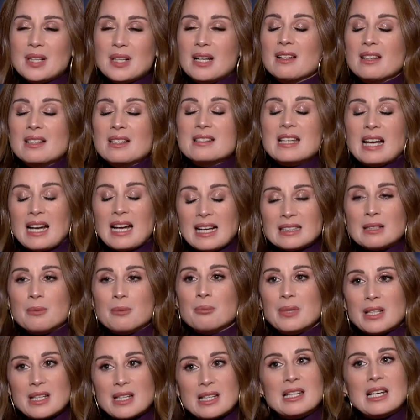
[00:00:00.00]
اذا حدا
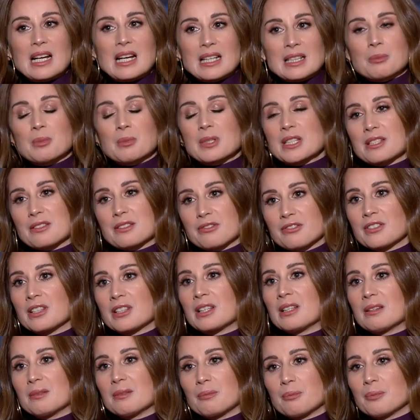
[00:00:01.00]
بيقول لي انا بدي
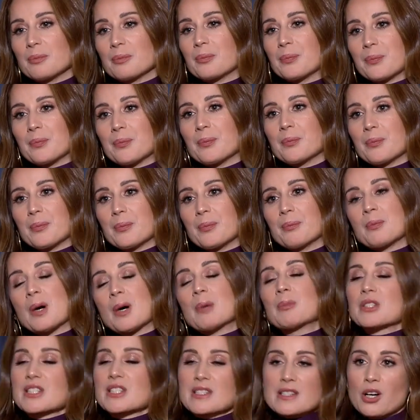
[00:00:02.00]
فل ما
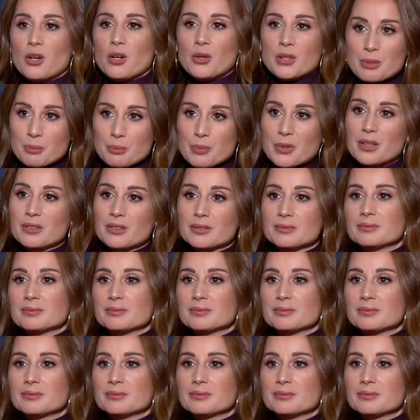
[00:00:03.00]
بنصحه يبقى